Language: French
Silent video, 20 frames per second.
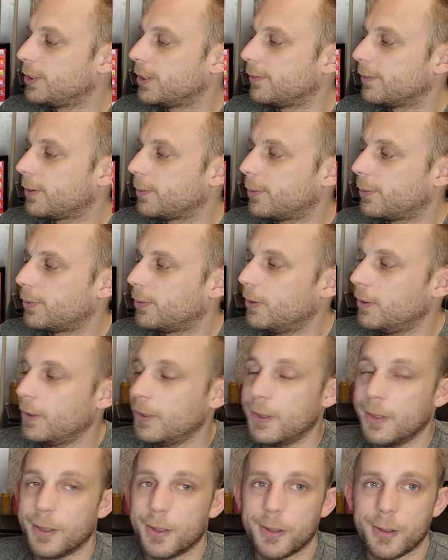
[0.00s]
Il y a vraiment
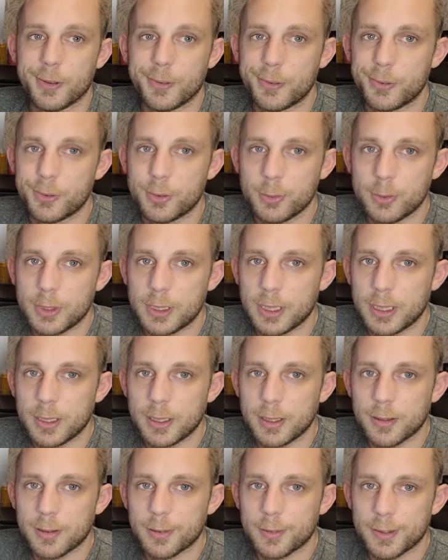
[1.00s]
euh, toutes
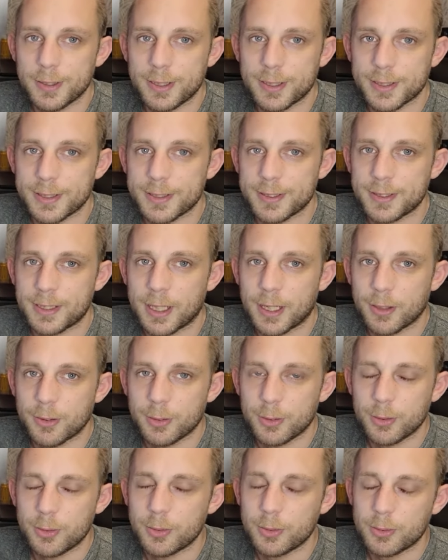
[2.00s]
les, on va dire, stars
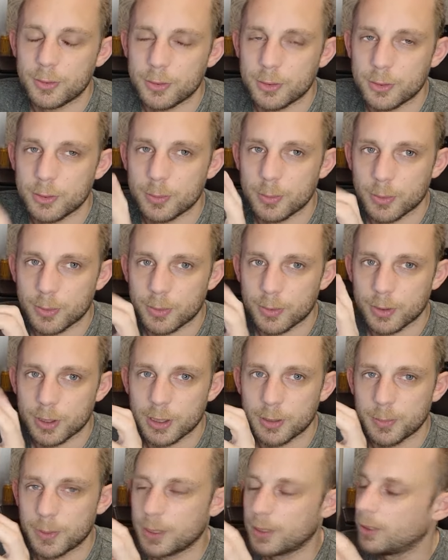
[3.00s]
de YouTube, entre
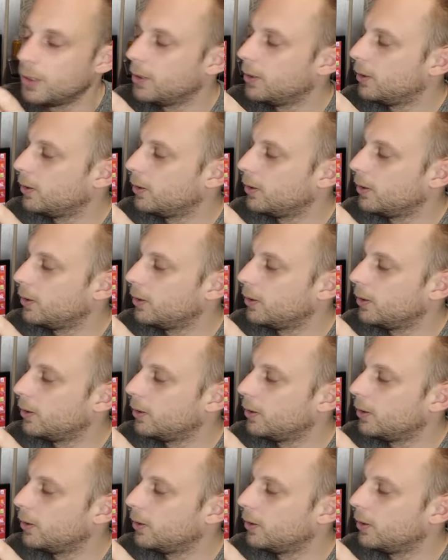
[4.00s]
guillemets,